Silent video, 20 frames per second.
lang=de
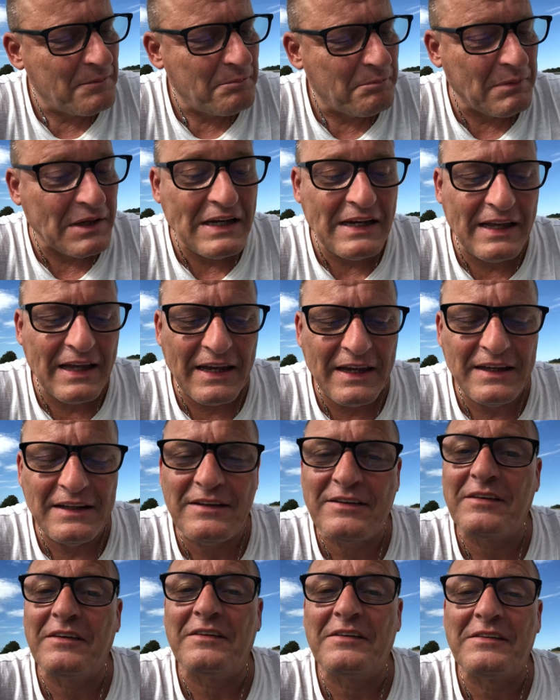Bill
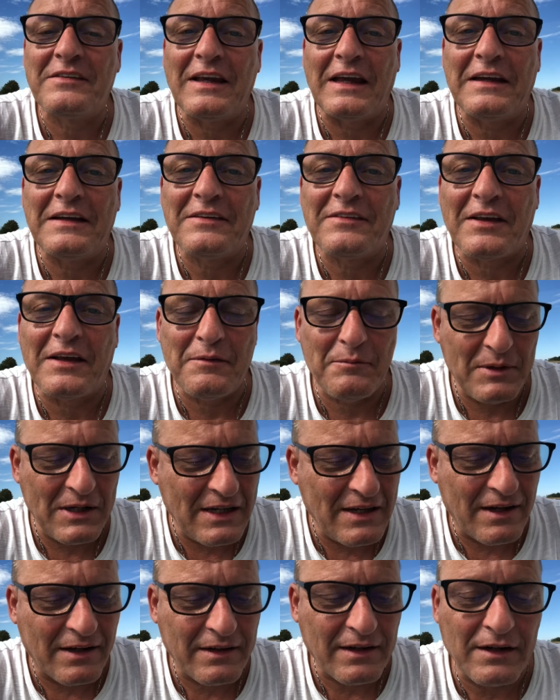Gates 16
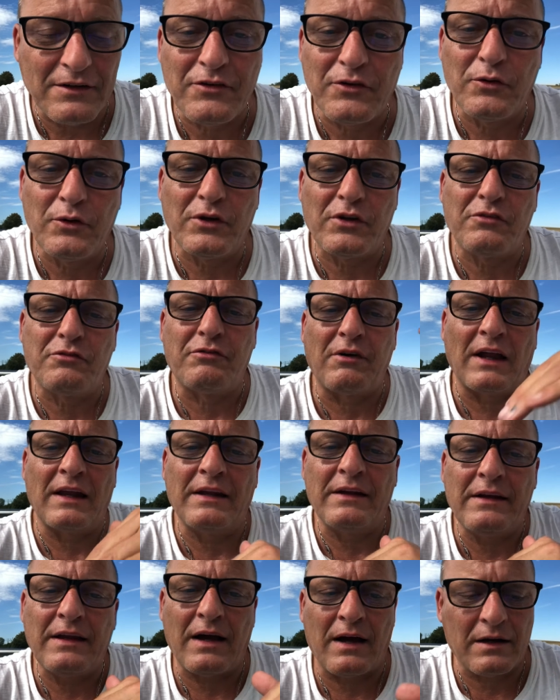Milliarden, also durch
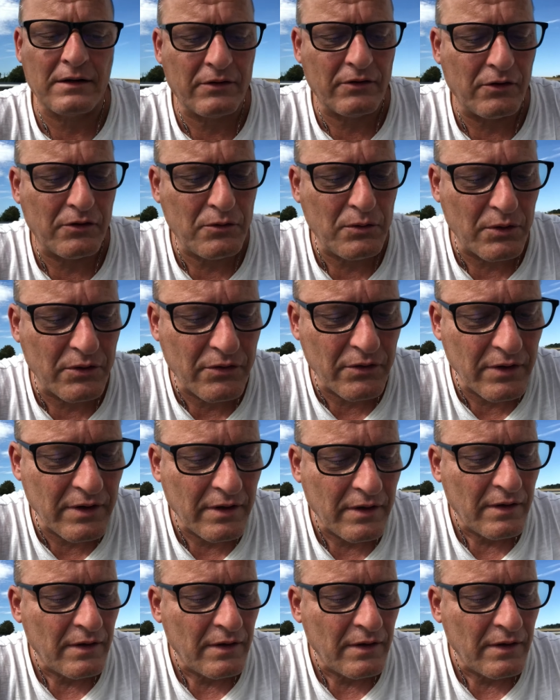fallende Aktienkurse.